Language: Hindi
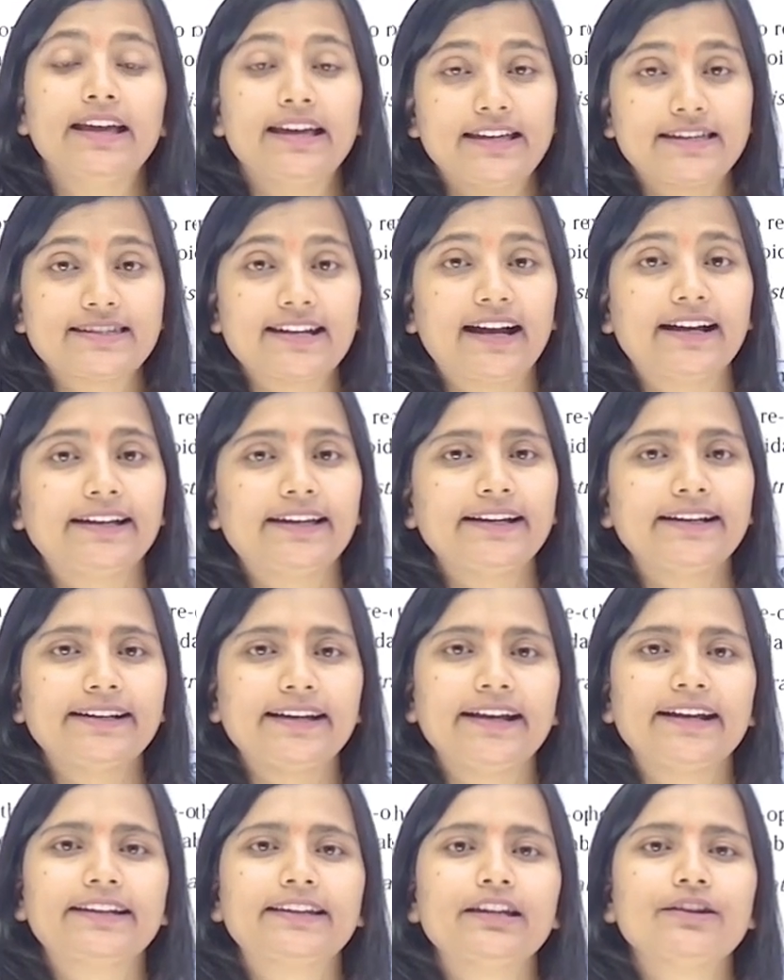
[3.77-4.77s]
स्टार्टिंग
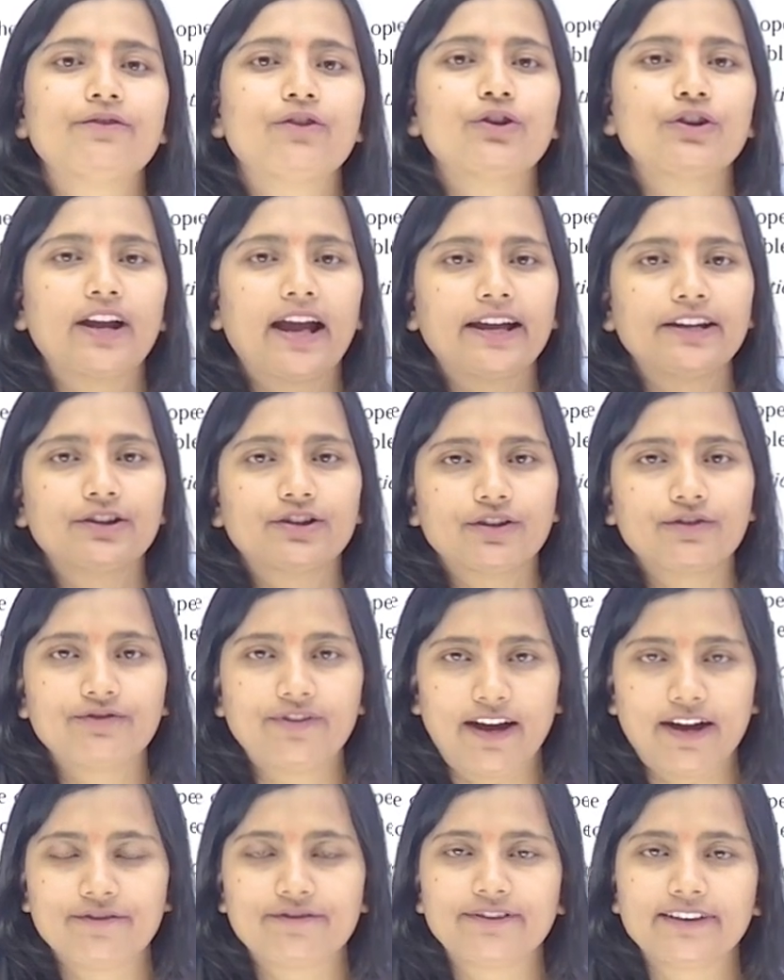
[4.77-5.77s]
डेट थी वो नाइन्थ ऑफ
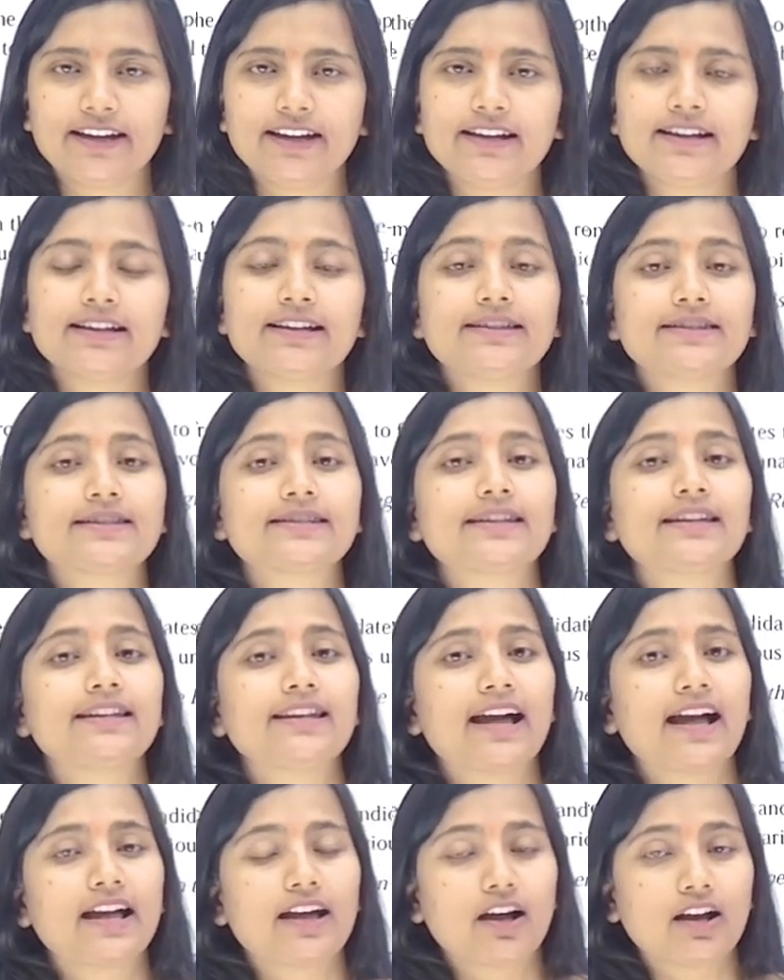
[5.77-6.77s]
फेफ थी जिसकी
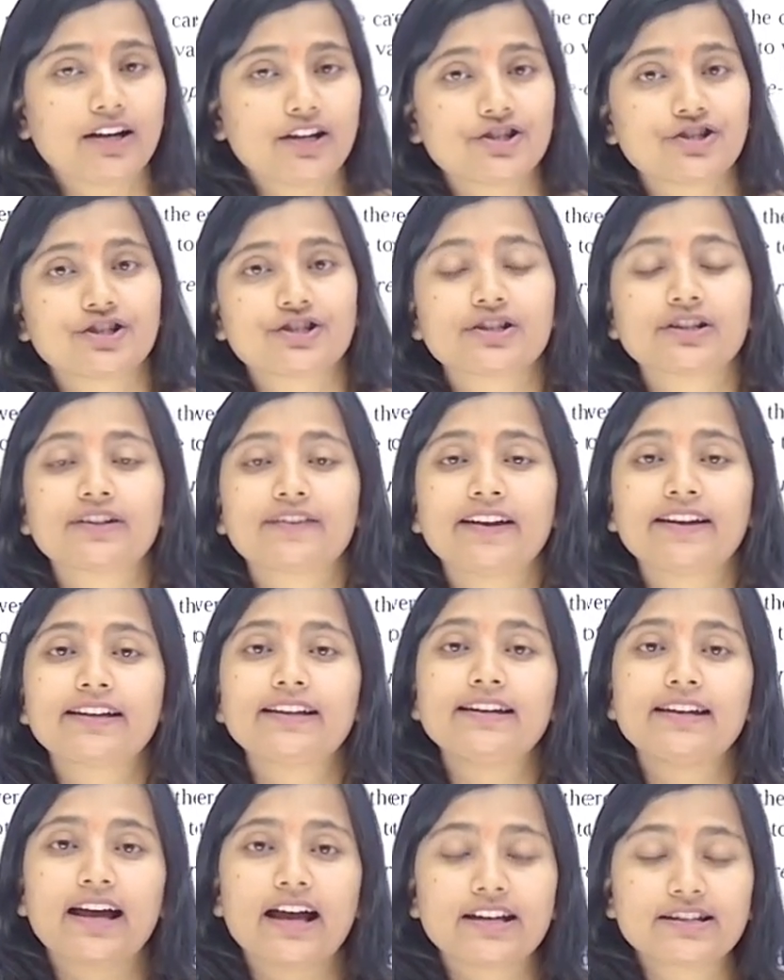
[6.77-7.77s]
रजिस्ट्रेशन करवाने की
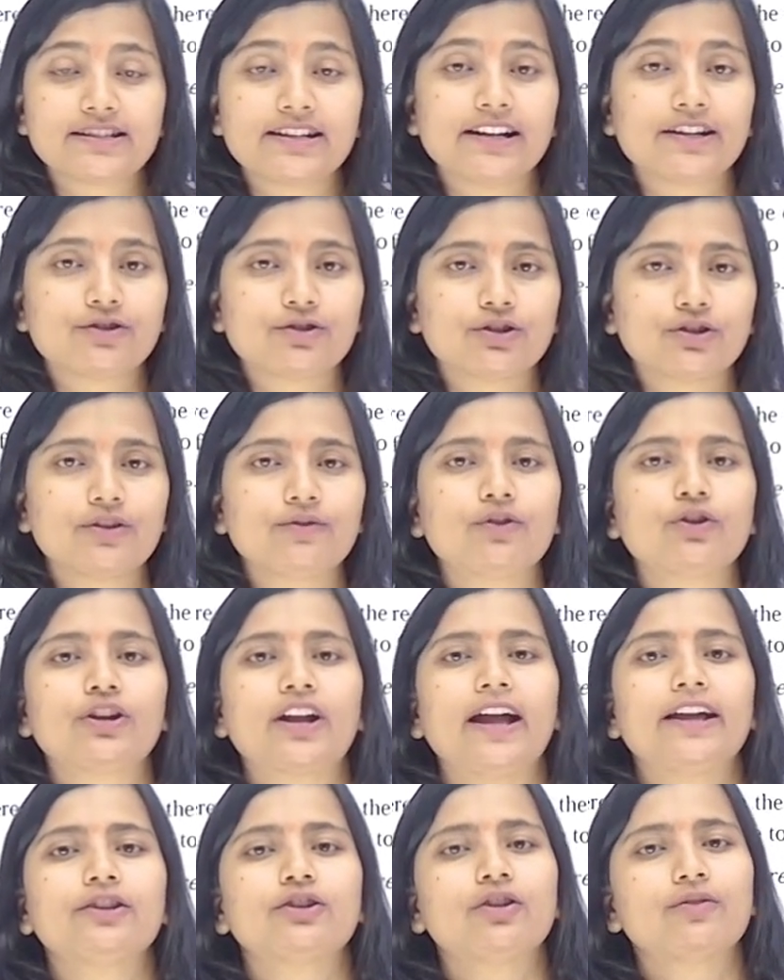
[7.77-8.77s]
लास्ट डेट जो थी वो
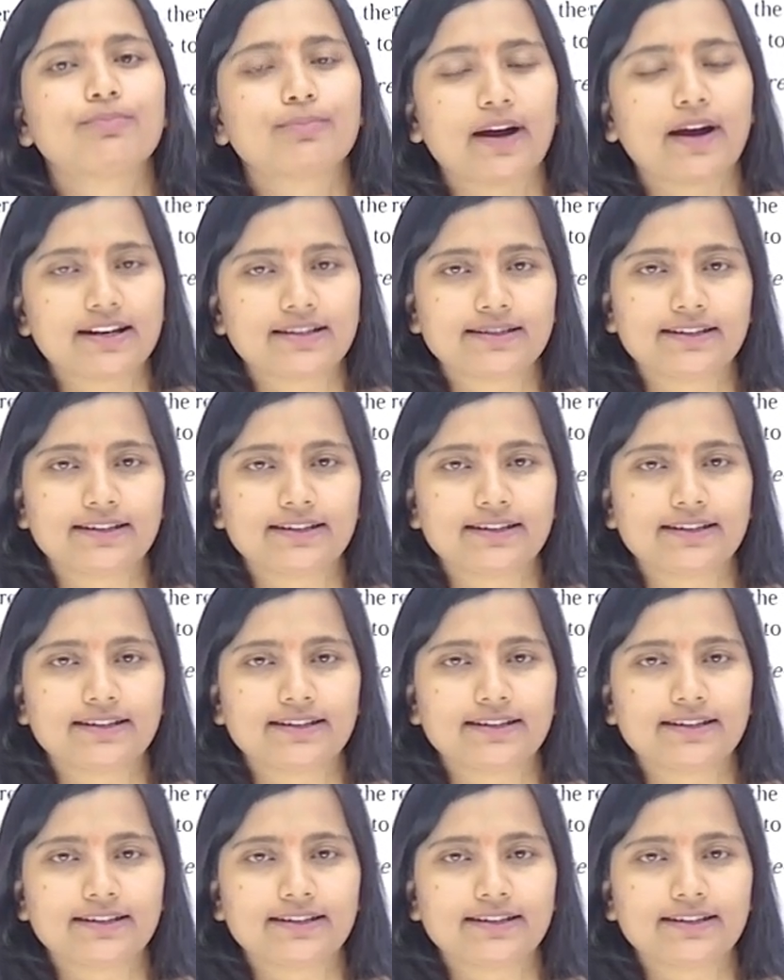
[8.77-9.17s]
नाइन्थ ऑफ मार्च